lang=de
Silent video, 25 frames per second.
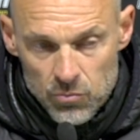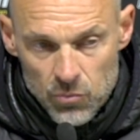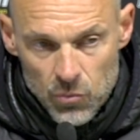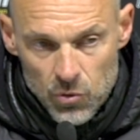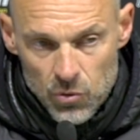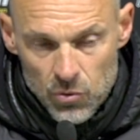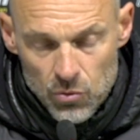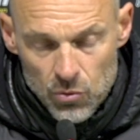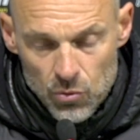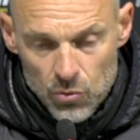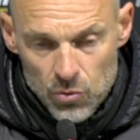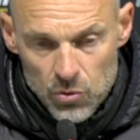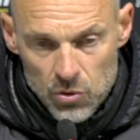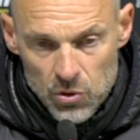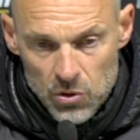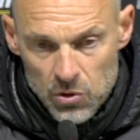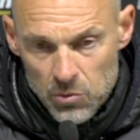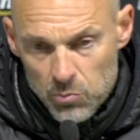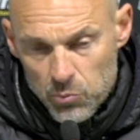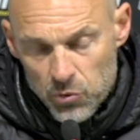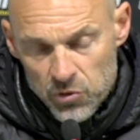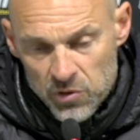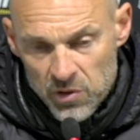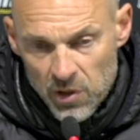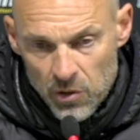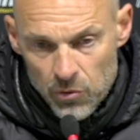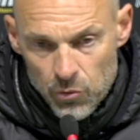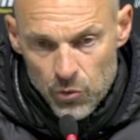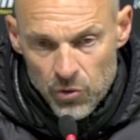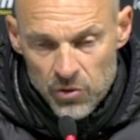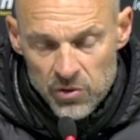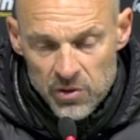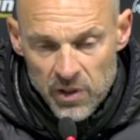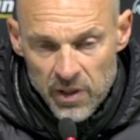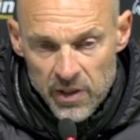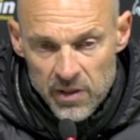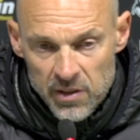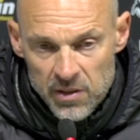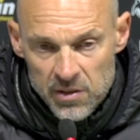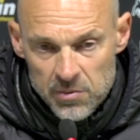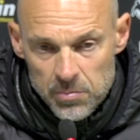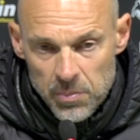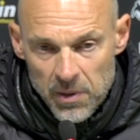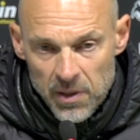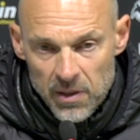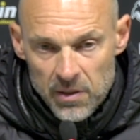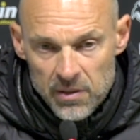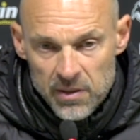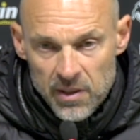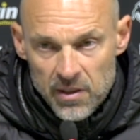Und wir äh, müssen natürlich den
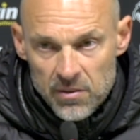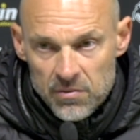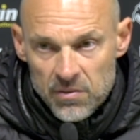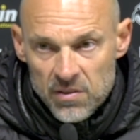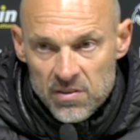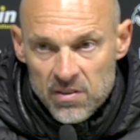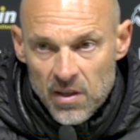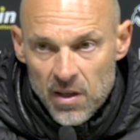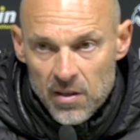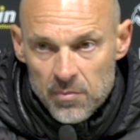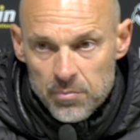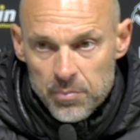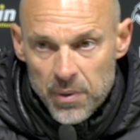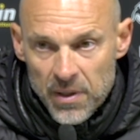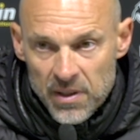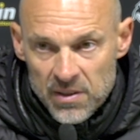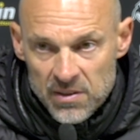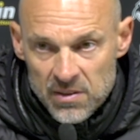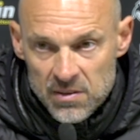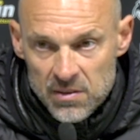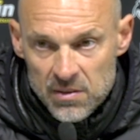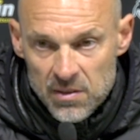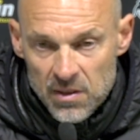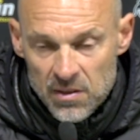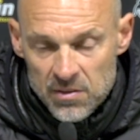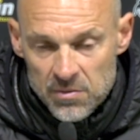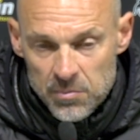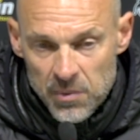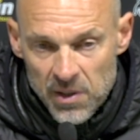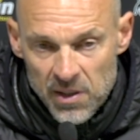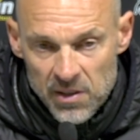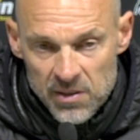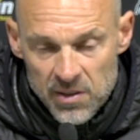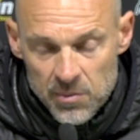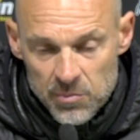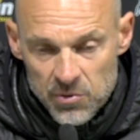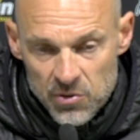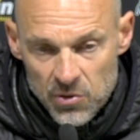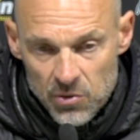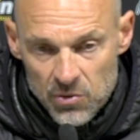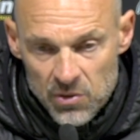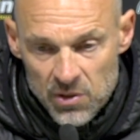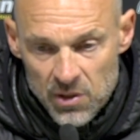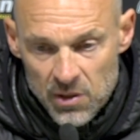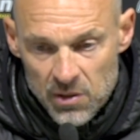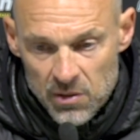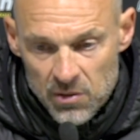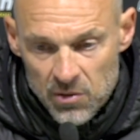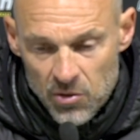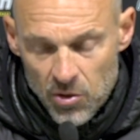Trainingsplan etwas anpassen, dass wir halt am
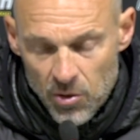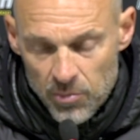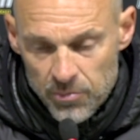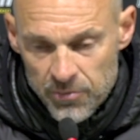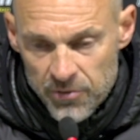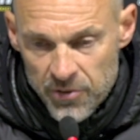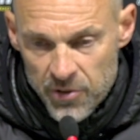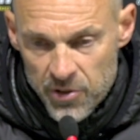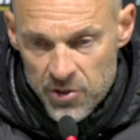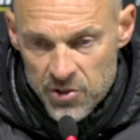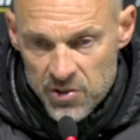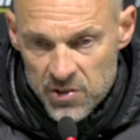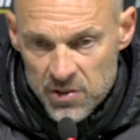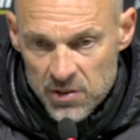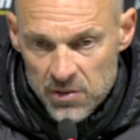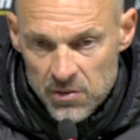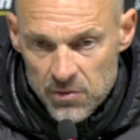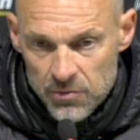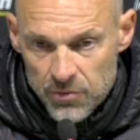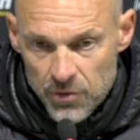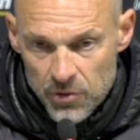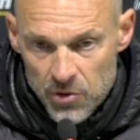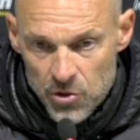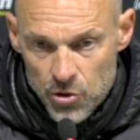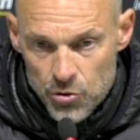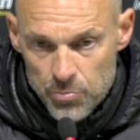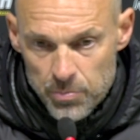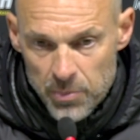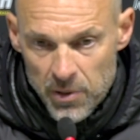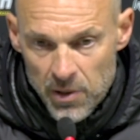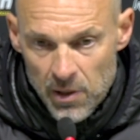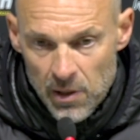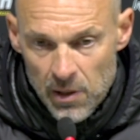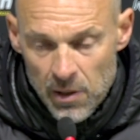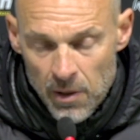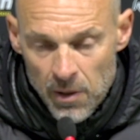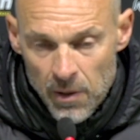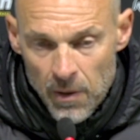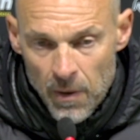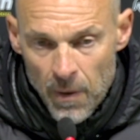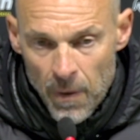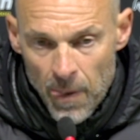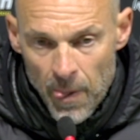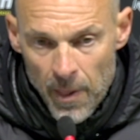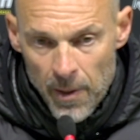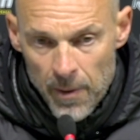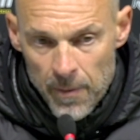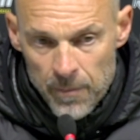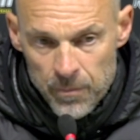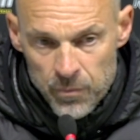Sonntag top frisch sind für das Spiel.
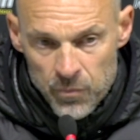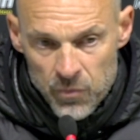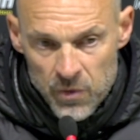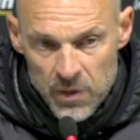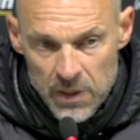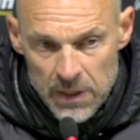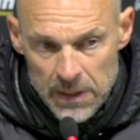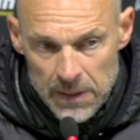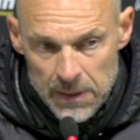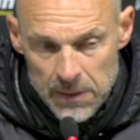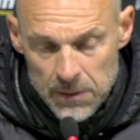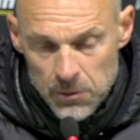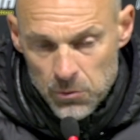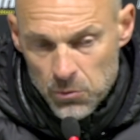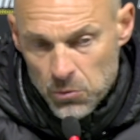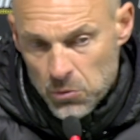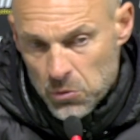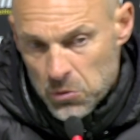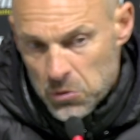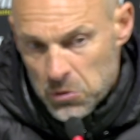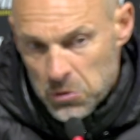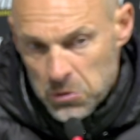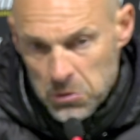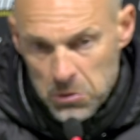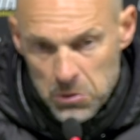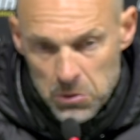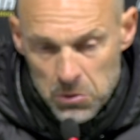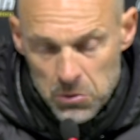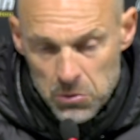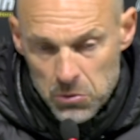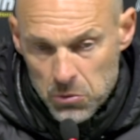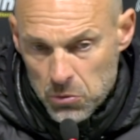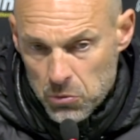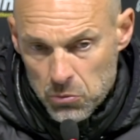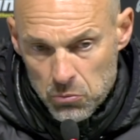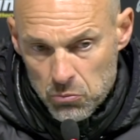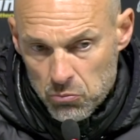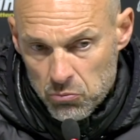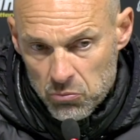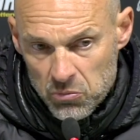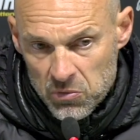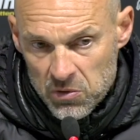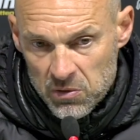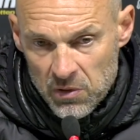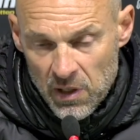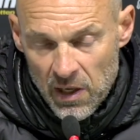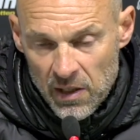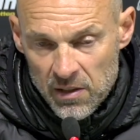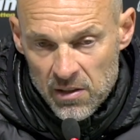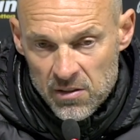Ja, und
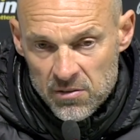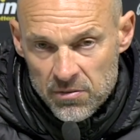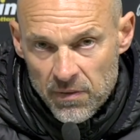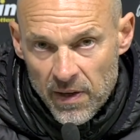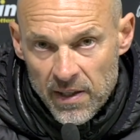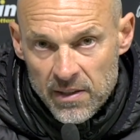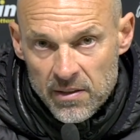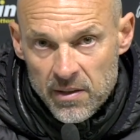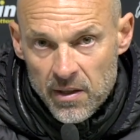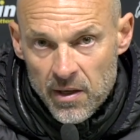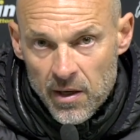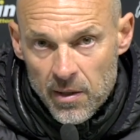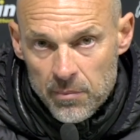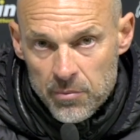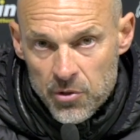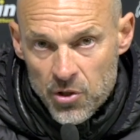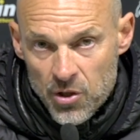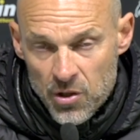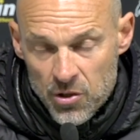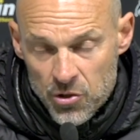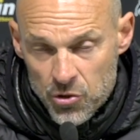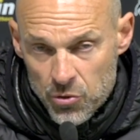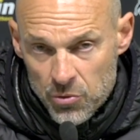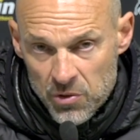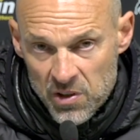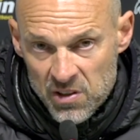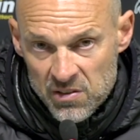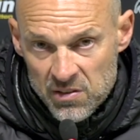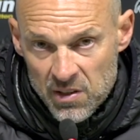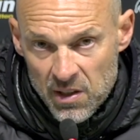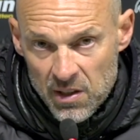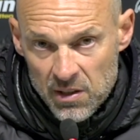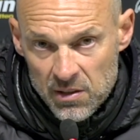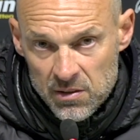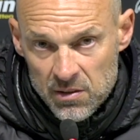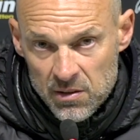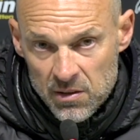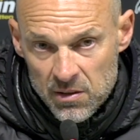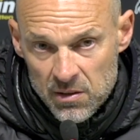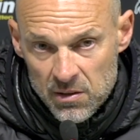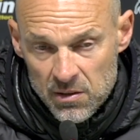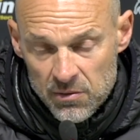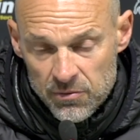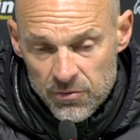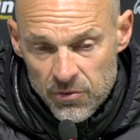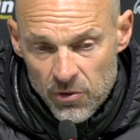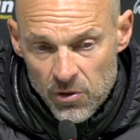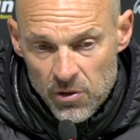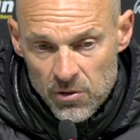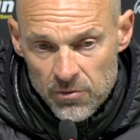alles weitere habe ich ja schon gesagt, ja,
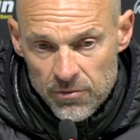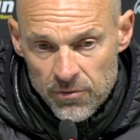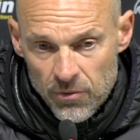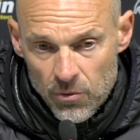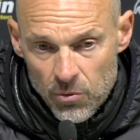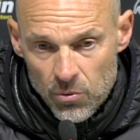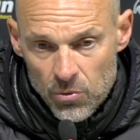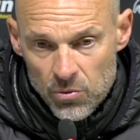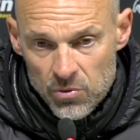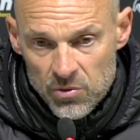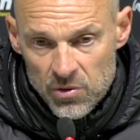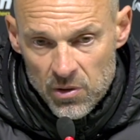voller Fokus